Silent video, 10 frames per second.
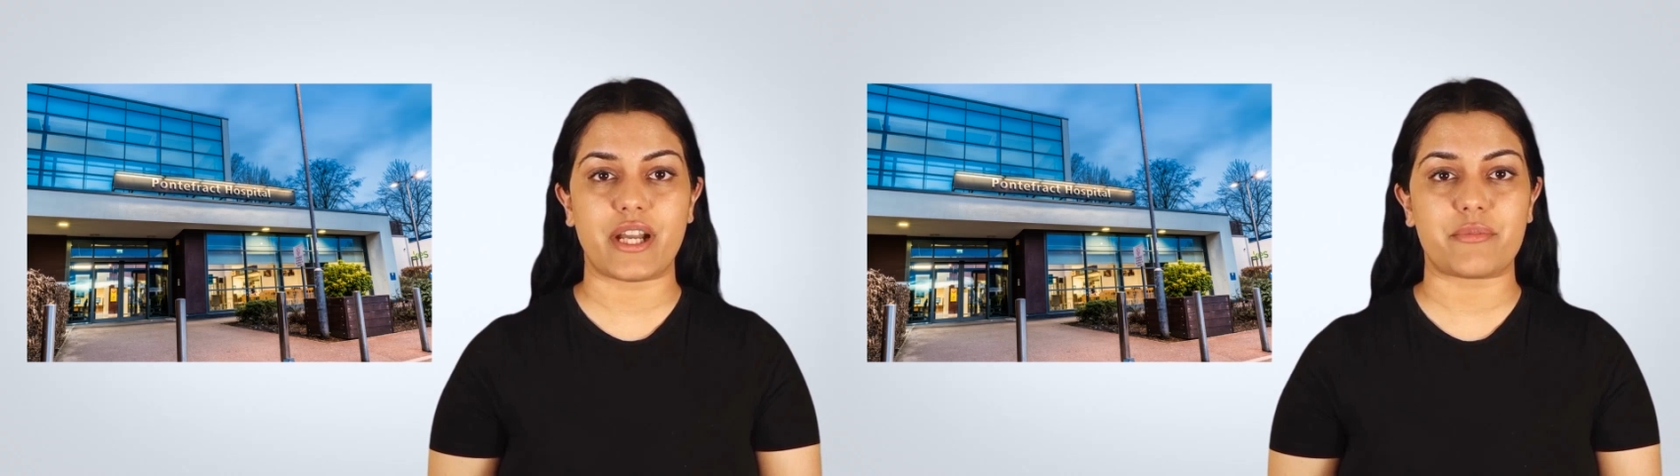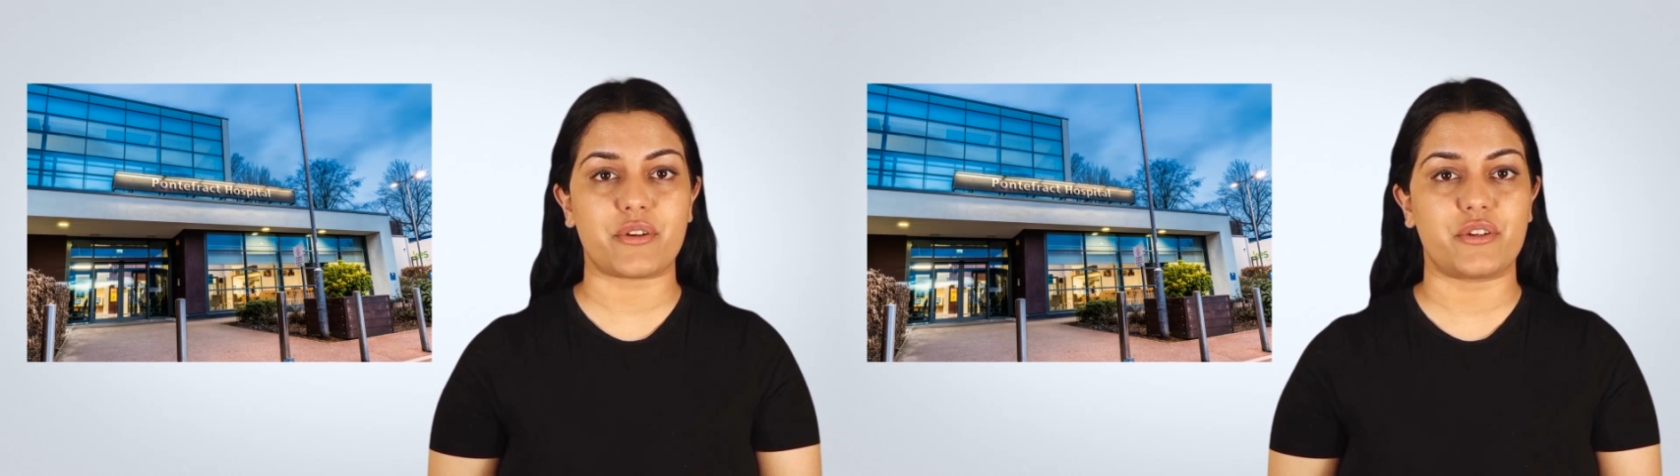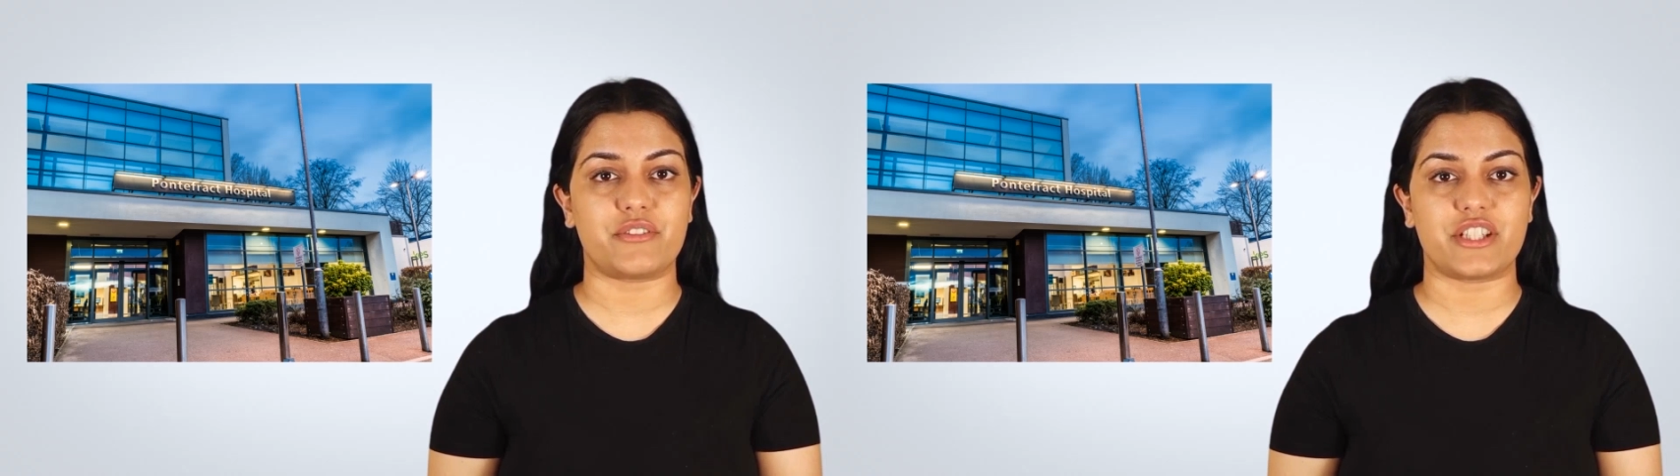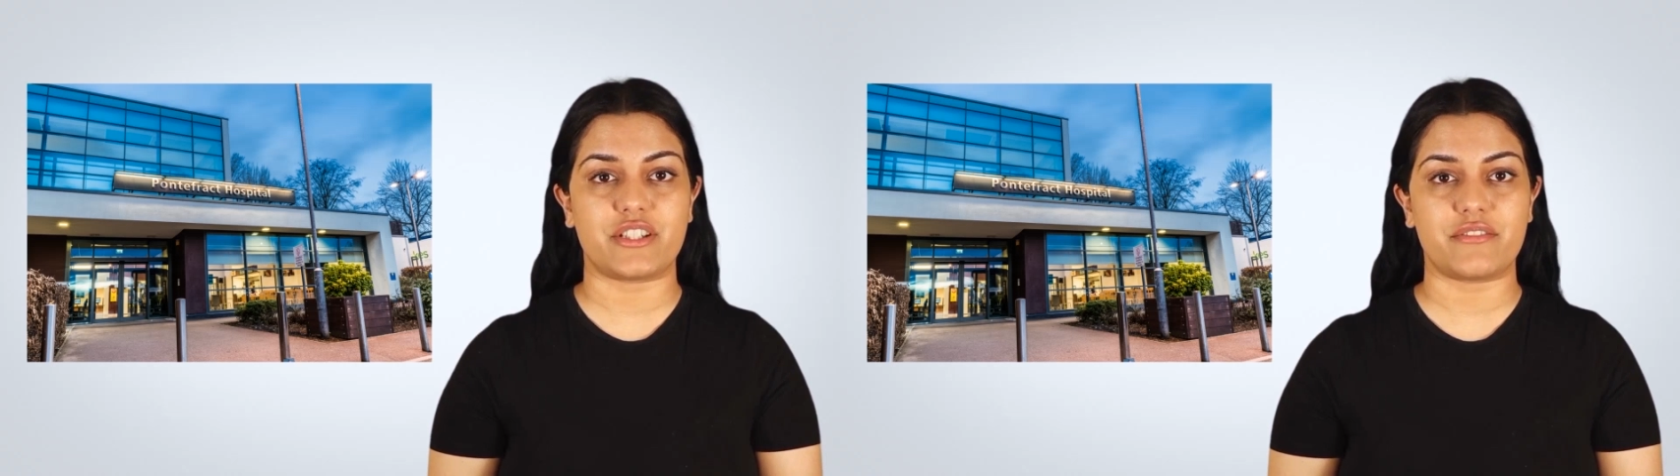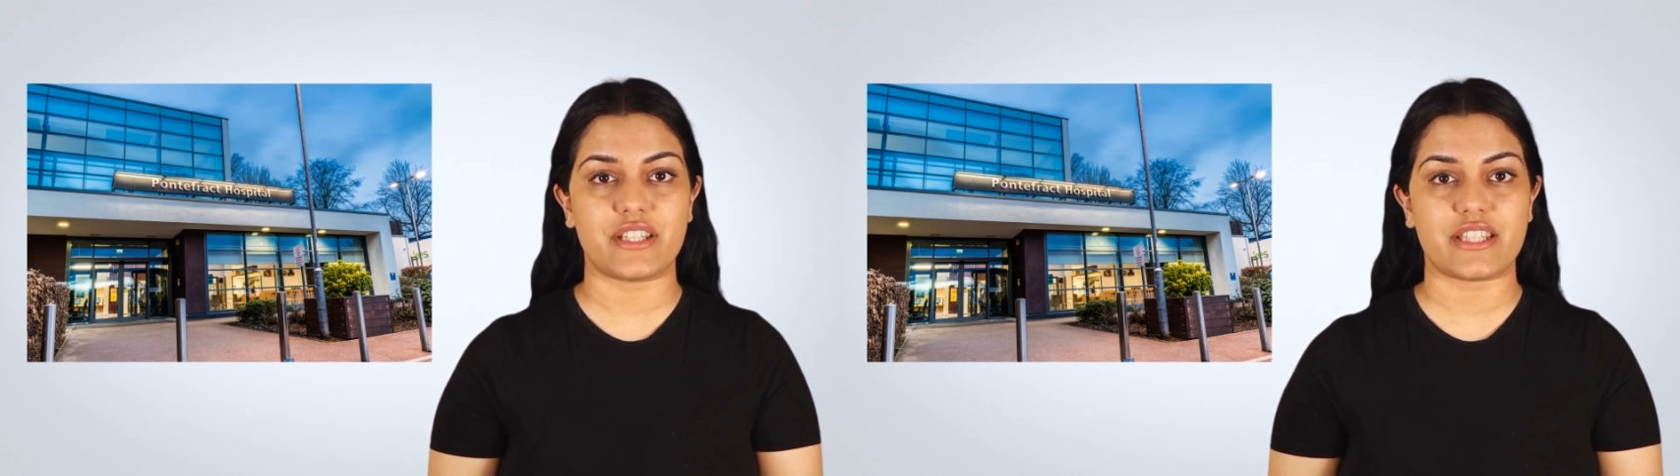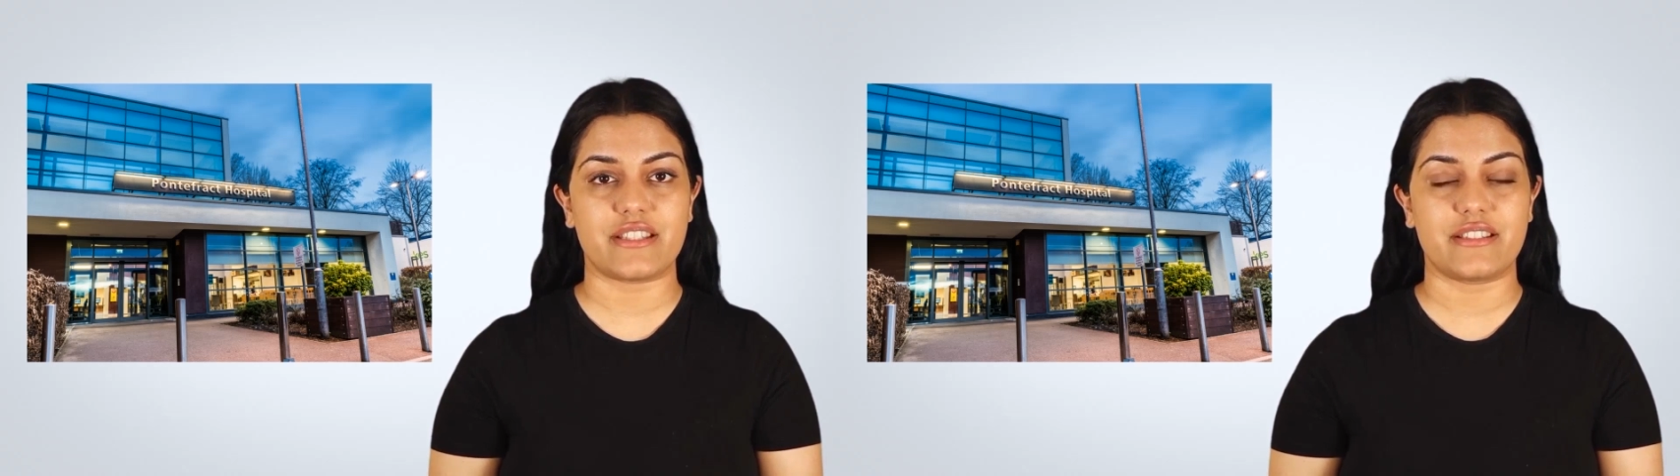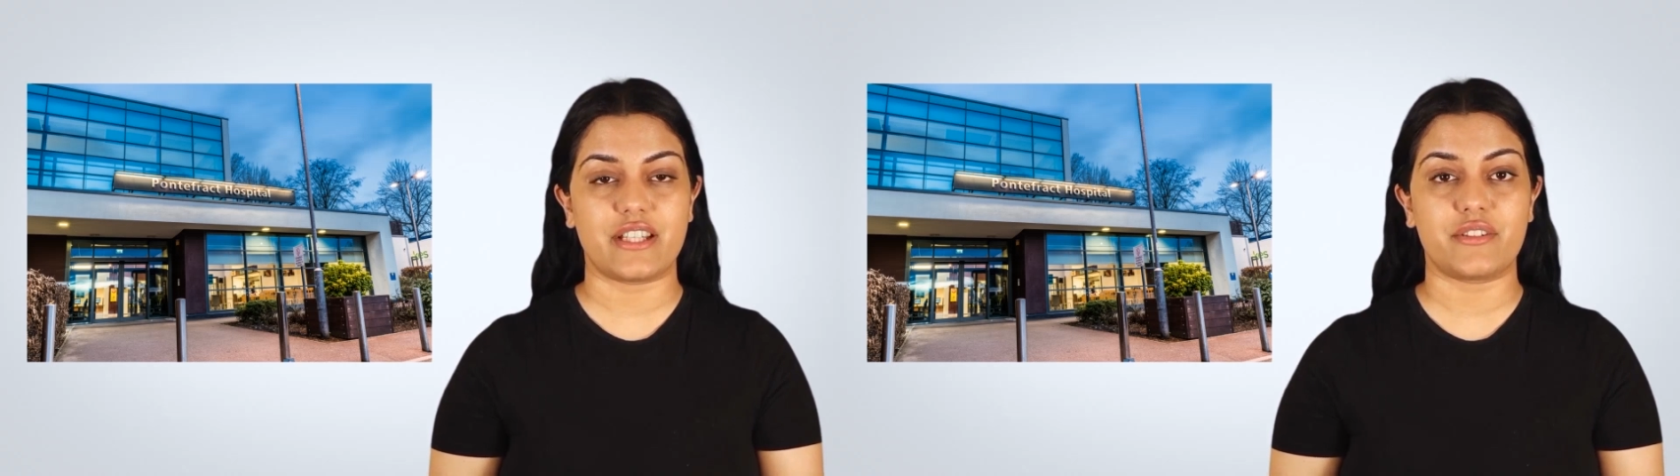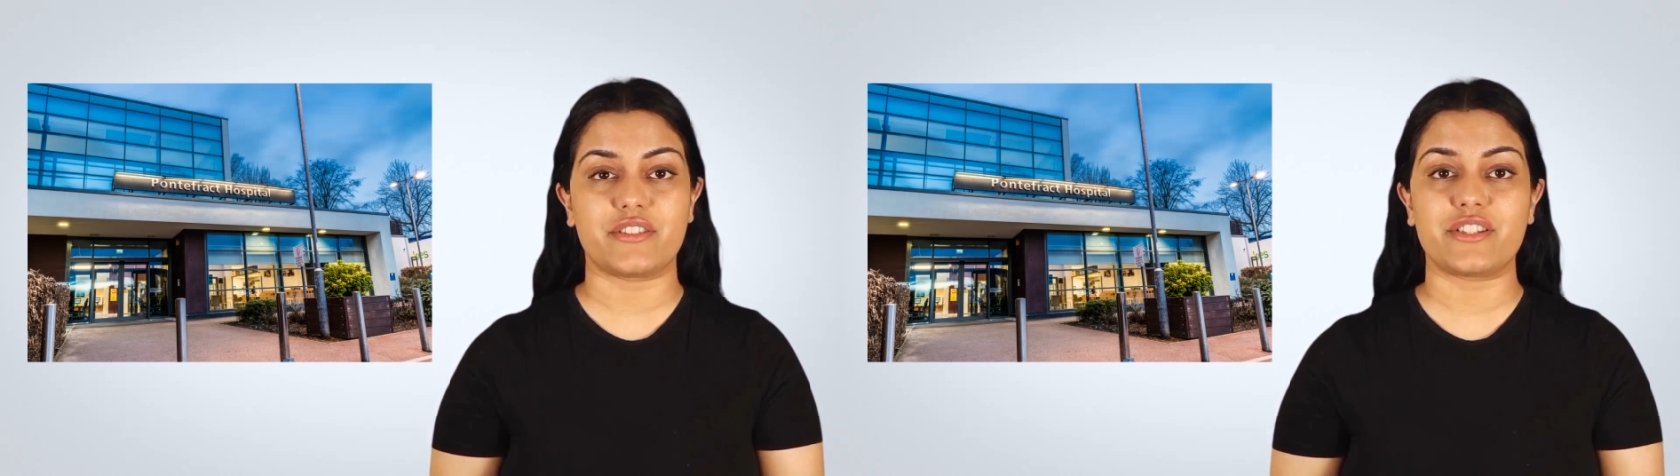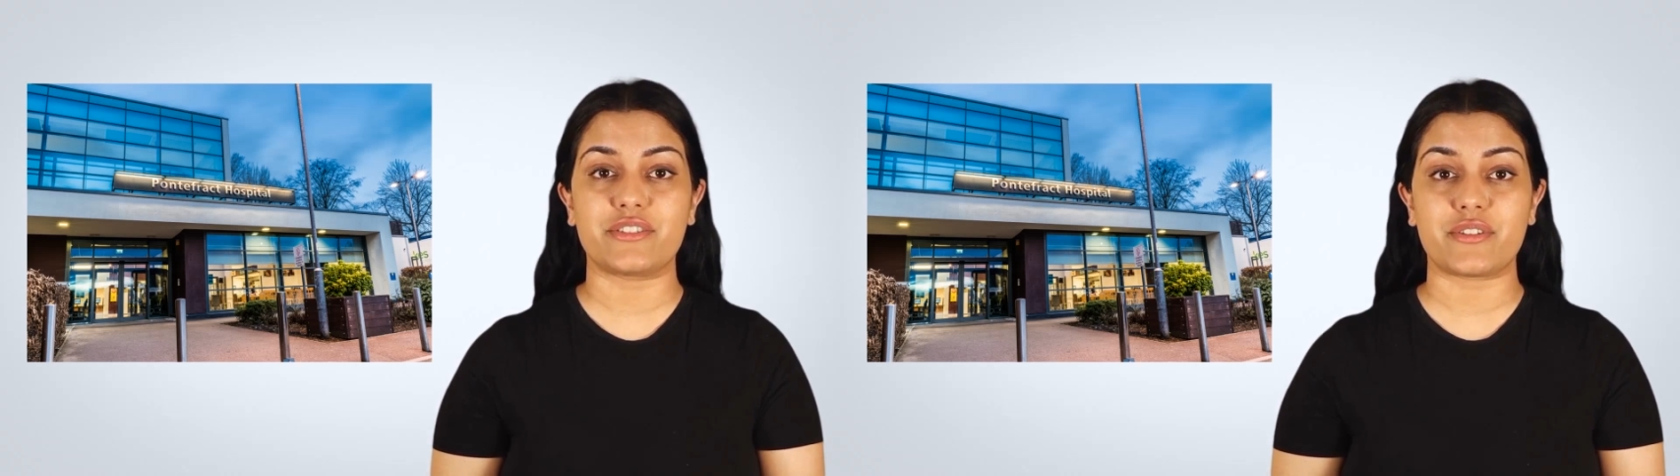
mogą wziąć w klinice odczyt